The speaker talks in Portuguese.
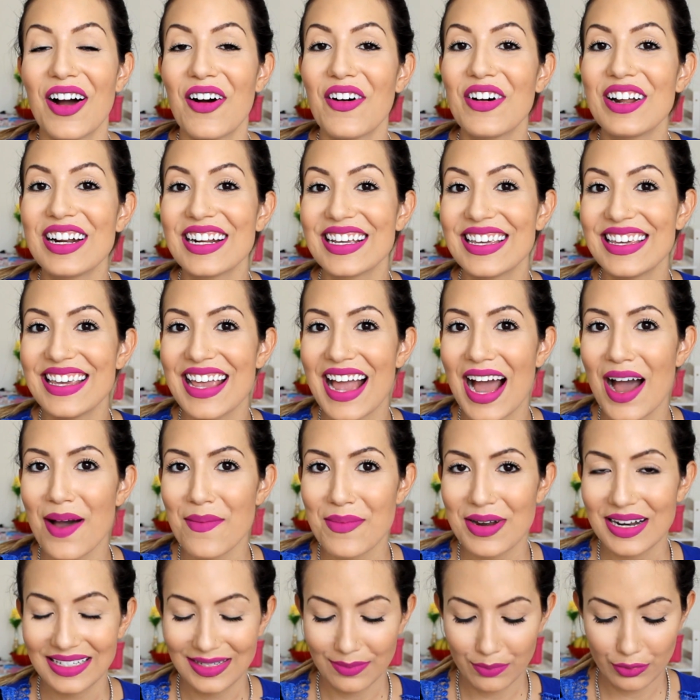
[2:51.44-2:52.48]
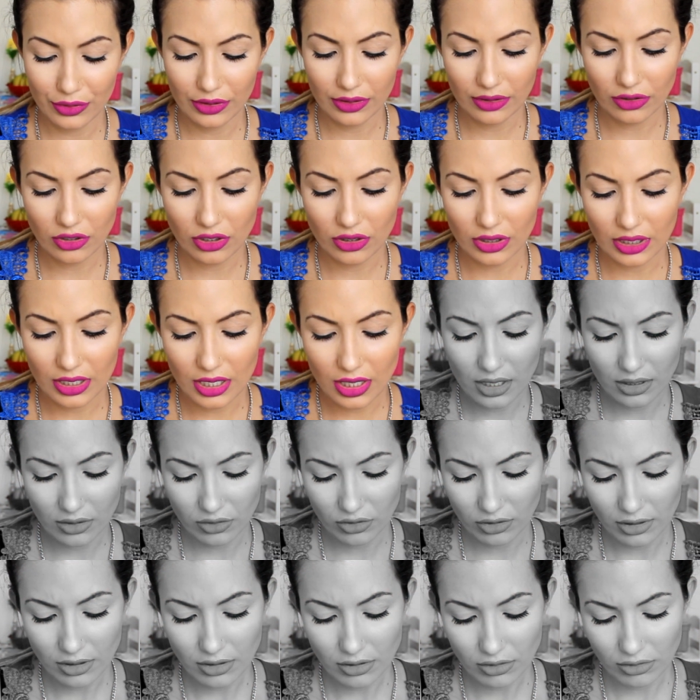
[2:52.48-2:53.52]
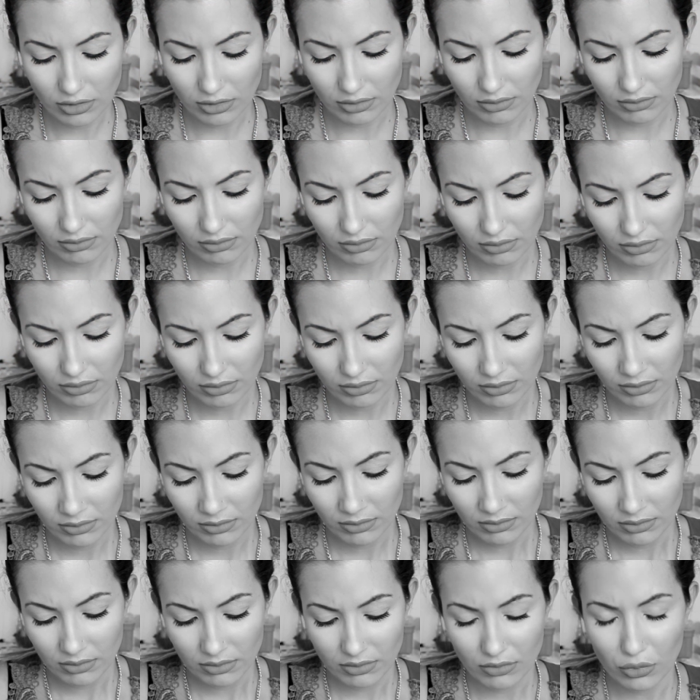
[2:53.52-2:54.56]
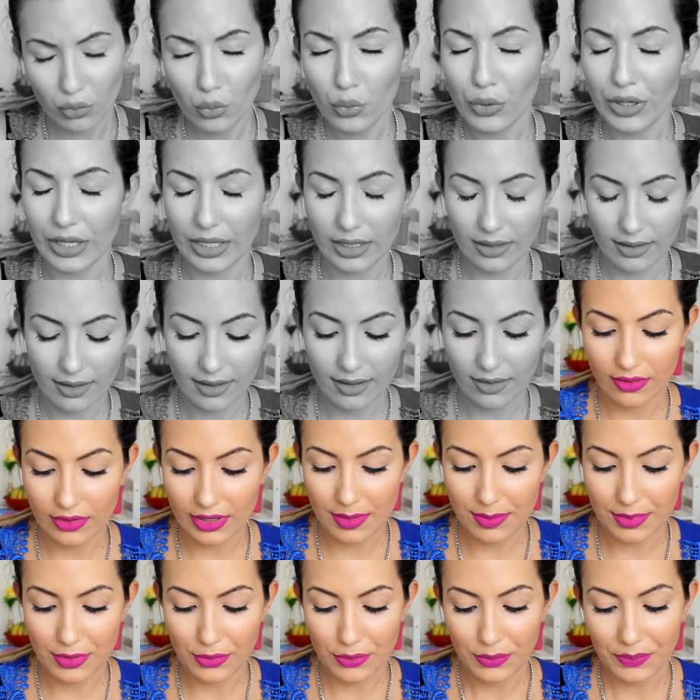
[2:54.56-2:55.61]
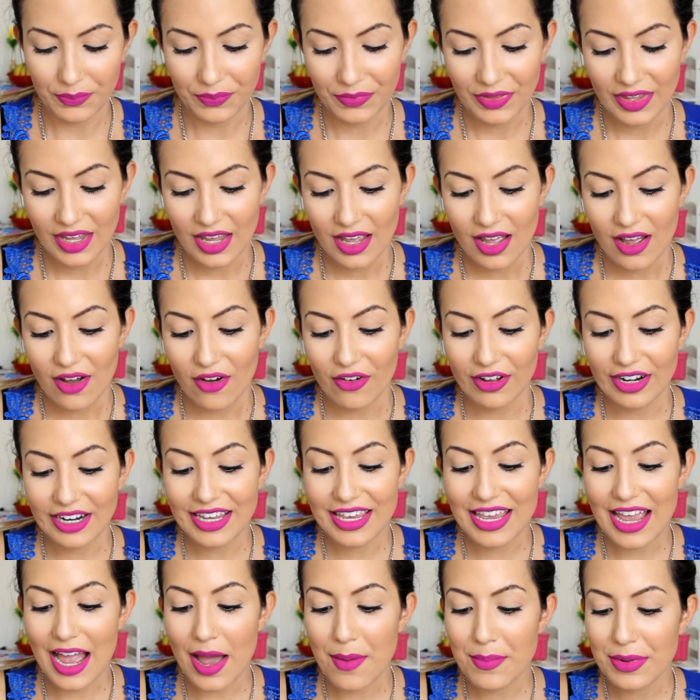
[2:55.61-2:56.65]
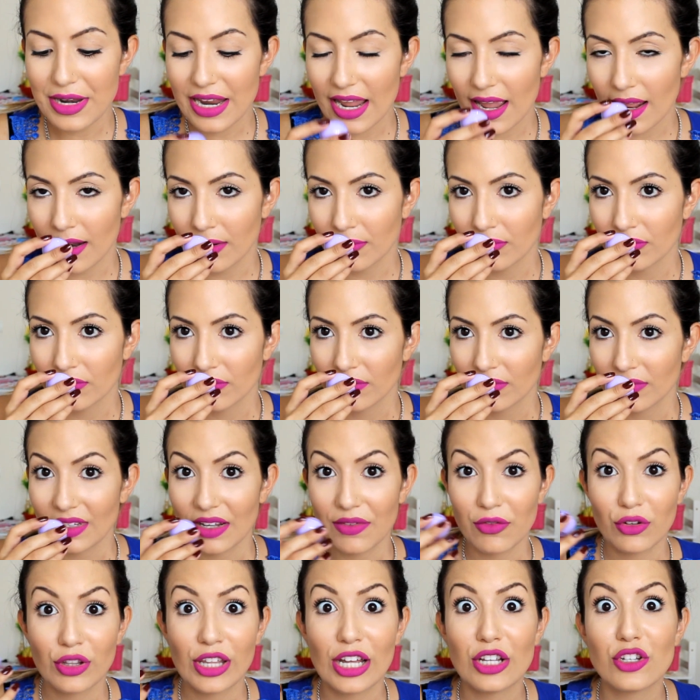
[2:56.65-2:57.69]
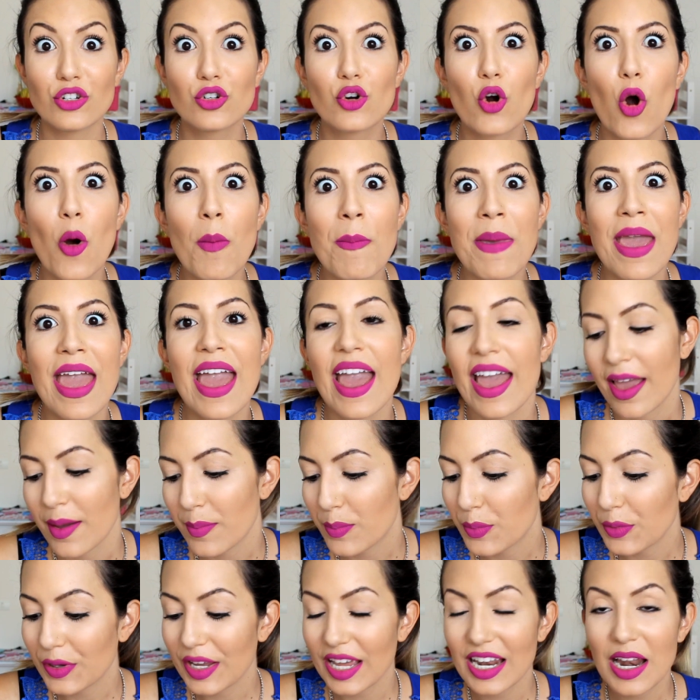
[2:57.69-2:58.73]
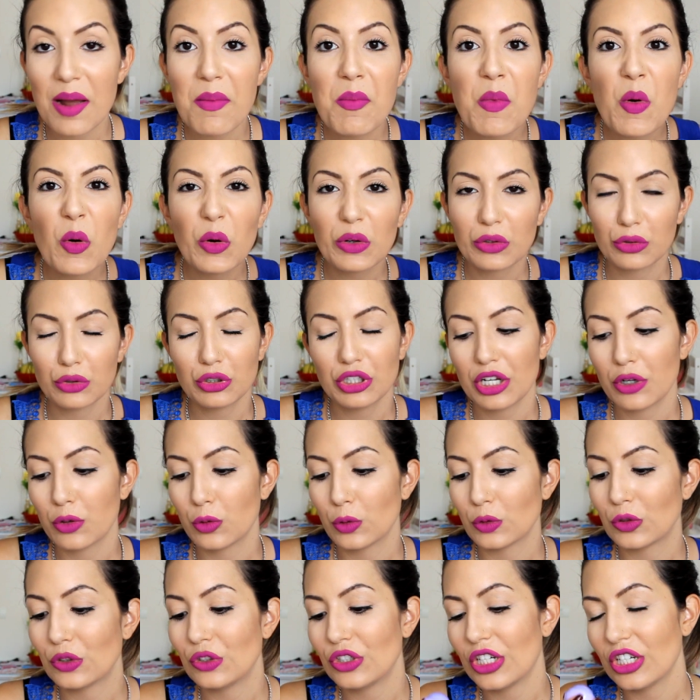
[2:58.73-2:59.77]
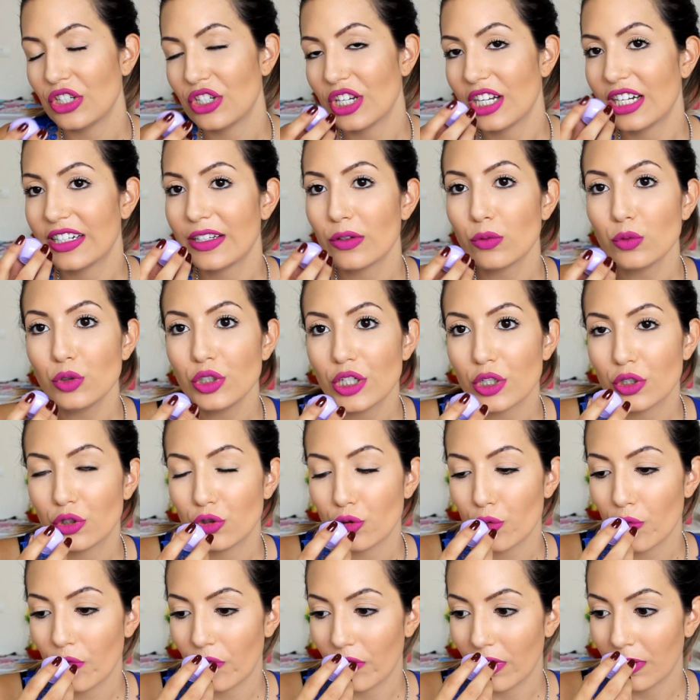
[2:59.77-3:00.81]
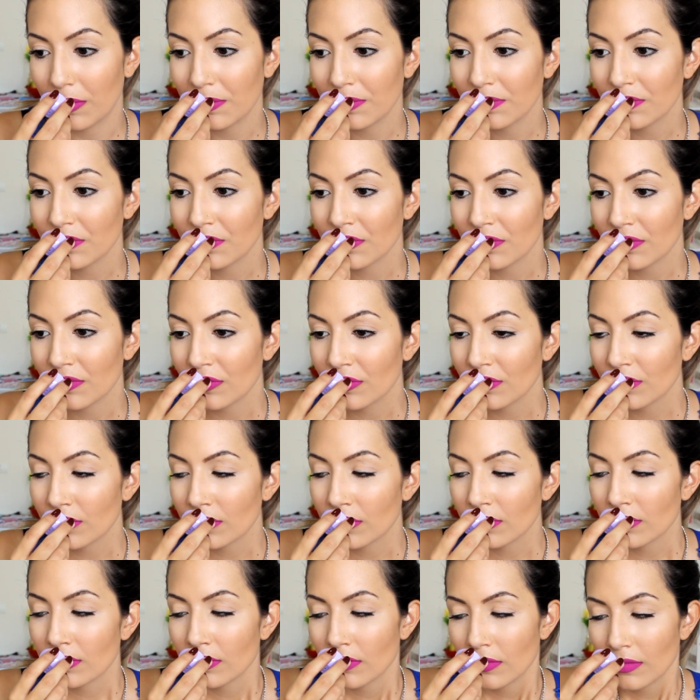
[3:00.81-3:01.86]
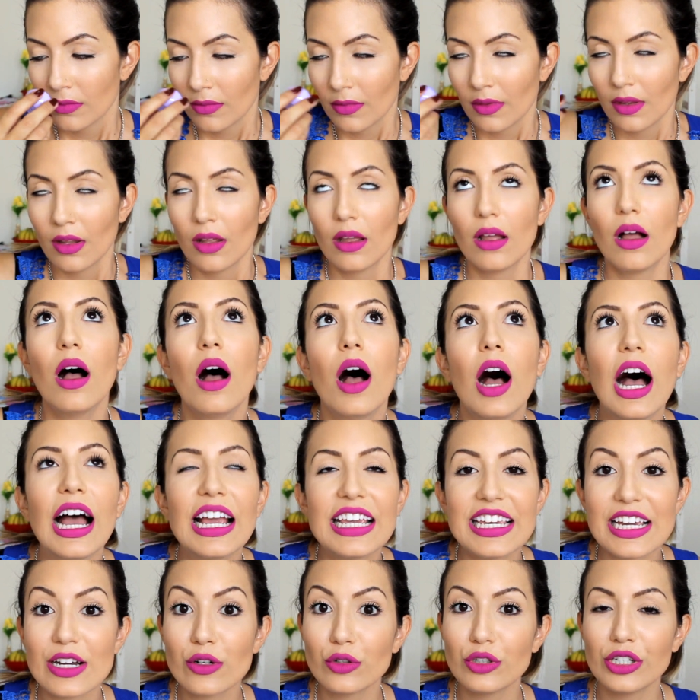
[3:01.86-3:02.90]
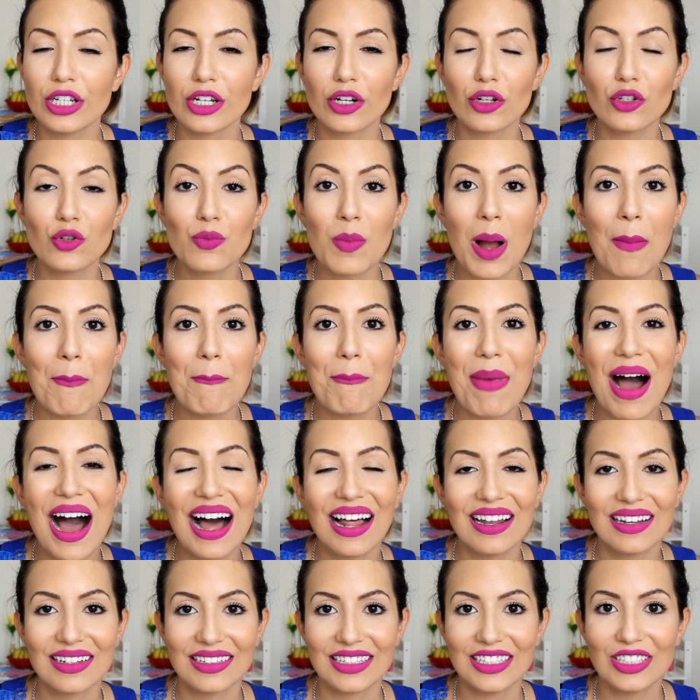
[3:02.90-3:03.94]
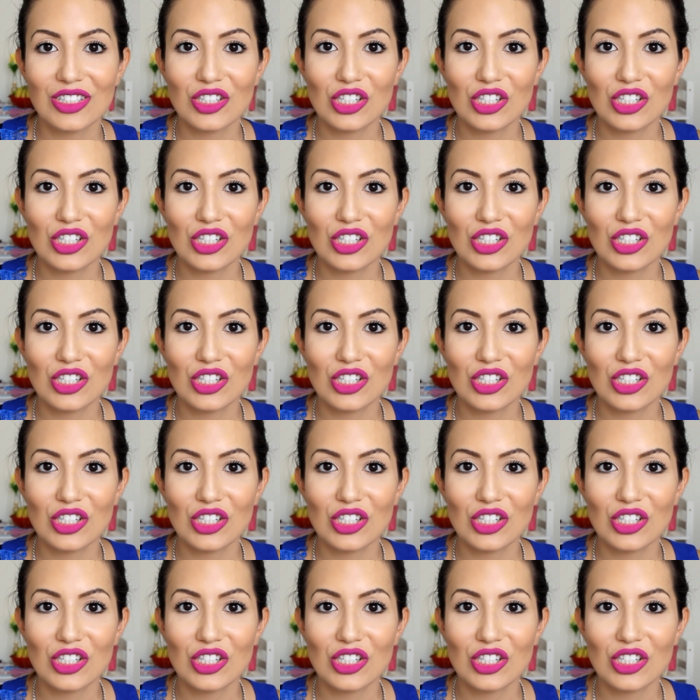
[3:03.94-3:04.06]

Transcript: a hora que abre esse bonitinho aqui, gente, ui, agora abriu. A hora que abre ele, tem vontade de comer, porque ele é muito cheiroso, gente, ele tem um cheiro de uva. Ai, é o cheiro de uma bala que